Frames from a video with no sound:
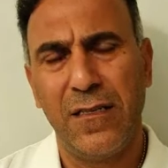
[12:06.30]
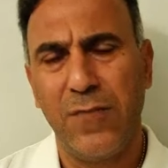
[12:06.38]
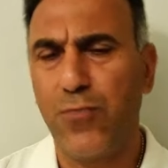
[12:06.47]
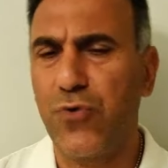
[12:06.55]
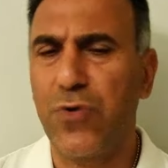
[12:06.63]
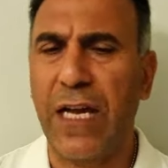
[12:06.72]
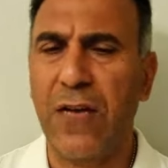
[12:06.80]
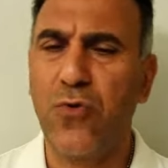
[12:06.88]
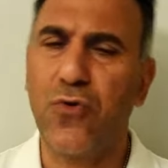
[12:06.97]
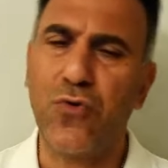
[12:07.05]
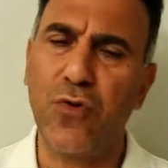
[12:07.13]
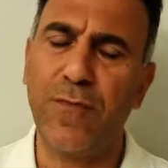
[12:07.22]
bundan
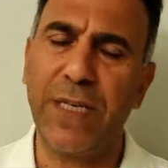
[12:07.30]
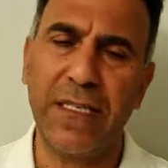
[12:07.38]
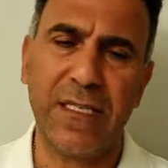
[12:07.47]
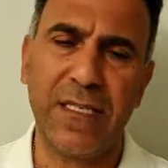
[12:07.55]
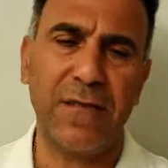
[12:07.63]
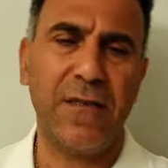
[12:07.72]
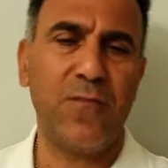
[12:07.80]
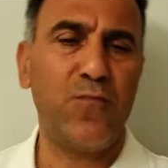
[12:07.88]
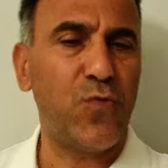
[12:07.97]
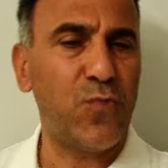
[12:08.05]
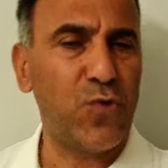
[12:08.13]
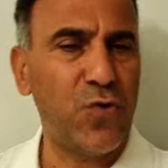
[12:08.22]
kurtulmanız
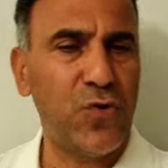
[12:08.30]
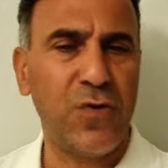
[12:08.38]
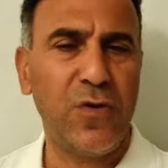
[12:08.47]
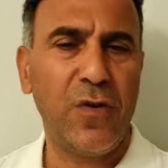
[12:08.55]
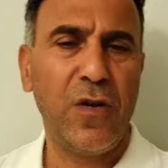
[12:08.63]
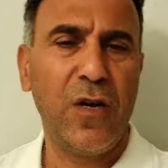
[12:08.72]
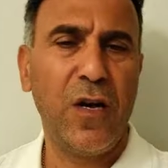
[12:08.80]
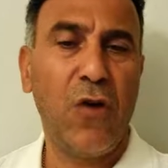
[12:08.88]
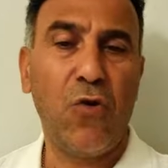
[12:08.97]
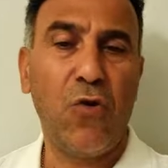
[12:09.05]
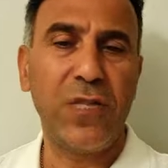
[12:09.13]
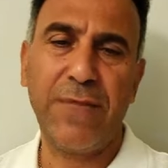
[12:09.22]
mümkün
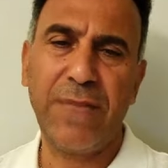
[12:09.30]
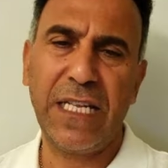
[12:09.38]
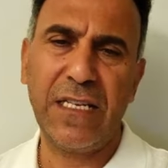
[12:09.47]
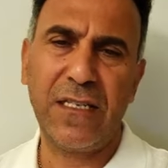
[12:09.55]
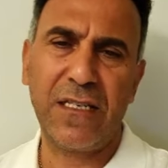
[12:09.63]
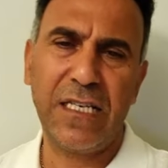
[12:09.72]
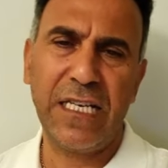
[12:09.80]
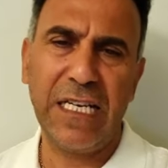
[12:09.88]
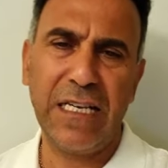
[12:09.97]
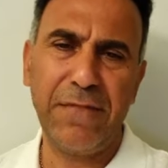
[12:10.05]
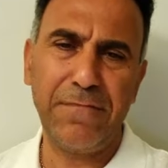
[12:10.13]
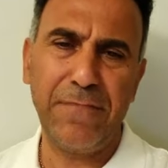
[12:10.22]
olabilir
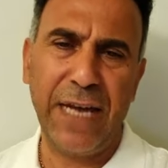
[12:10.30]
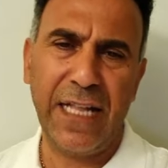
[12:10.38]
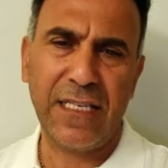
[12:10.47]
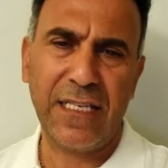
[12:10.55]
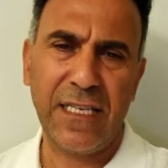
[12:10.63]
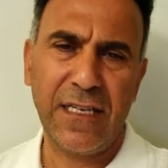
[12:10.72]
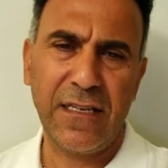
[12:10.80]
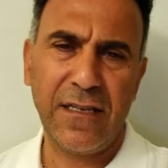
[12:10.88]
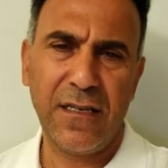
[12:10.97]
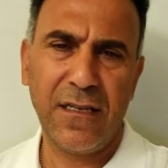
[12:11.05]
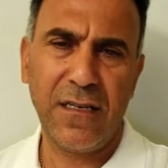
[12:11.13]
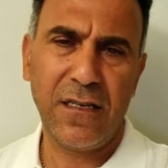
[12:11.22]
belki.
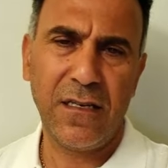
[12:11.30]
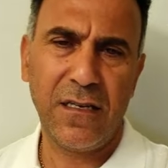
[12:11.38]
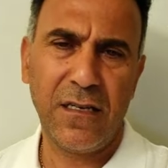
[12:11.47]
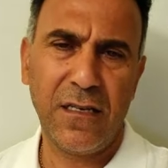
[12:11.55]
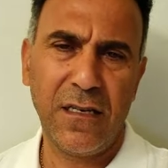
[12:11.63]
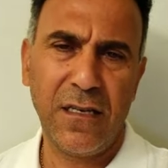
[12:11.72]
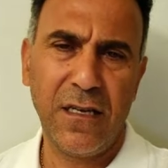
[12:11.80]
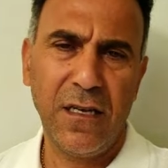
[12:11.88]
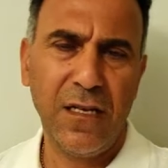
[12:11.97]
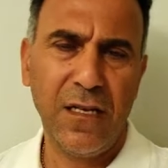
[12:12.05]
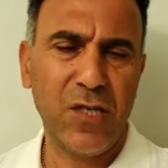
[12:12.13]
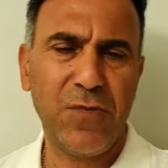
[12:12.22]

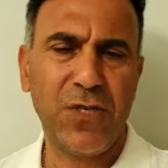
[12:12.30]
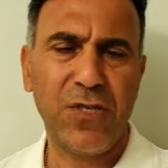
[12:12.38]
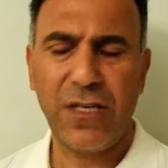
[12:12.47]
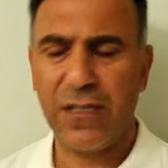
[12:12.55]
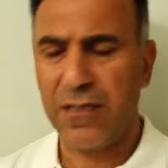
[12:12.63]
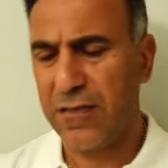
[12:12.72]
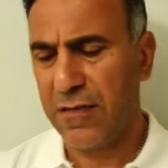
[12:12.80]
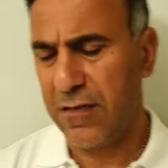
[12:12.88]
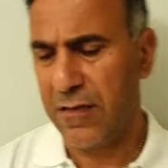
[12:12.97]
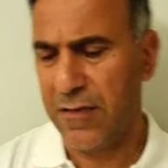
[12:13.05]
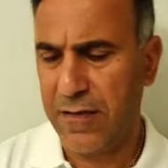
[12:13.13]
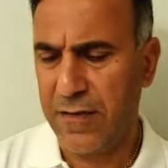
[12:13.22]
Hiçbir şeyin
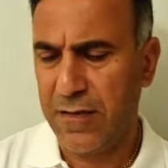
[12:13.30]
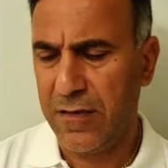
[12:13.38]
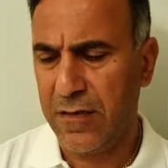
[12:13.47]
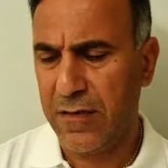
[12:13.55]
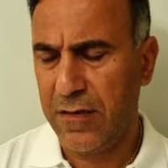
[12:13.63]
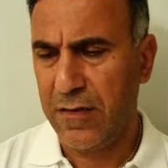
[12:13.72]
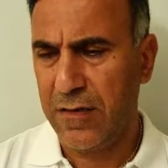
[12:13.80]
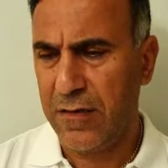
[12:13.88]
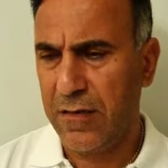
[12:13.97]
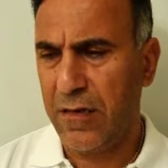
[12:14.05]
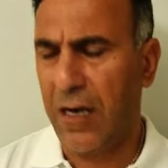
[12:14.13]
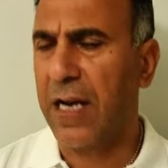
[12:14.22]

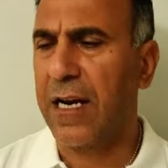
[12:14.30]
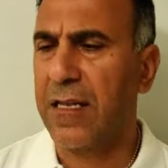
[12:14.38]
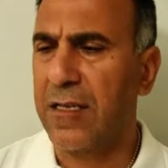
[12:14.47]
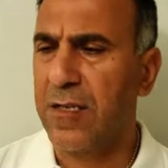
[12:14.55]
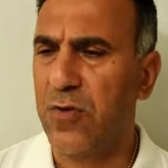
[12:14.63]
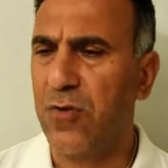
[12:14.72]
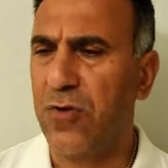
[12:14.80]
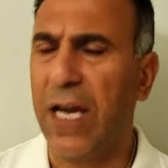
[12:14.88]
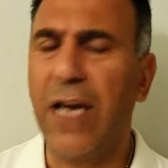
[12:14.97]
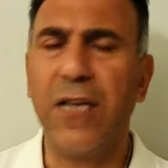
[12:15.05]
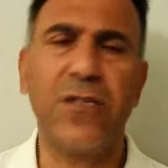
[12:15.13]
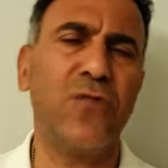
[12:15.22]
garantisi yok.
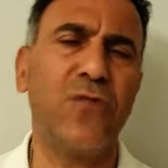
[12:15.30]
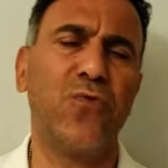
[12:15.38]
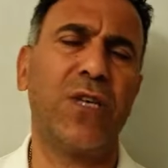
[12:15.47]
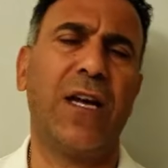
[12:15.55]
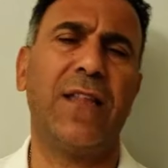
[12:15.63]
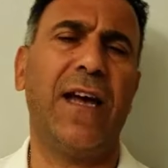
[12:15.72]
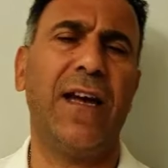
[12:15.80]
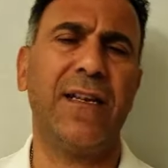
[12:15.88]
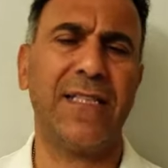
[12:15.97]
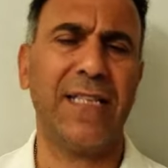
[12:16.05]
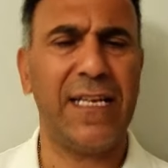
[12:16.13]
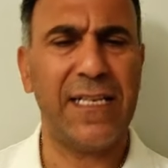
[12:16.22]
Her şey Yüce
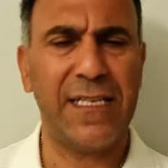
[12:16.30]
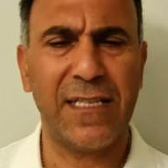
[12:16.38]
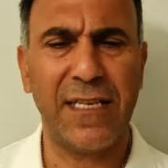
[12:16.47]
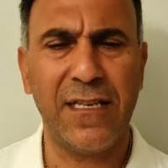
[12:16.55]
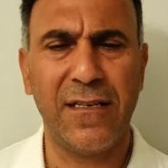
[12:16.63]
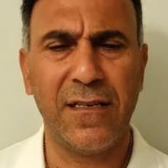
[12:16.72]
Allah'ın elinde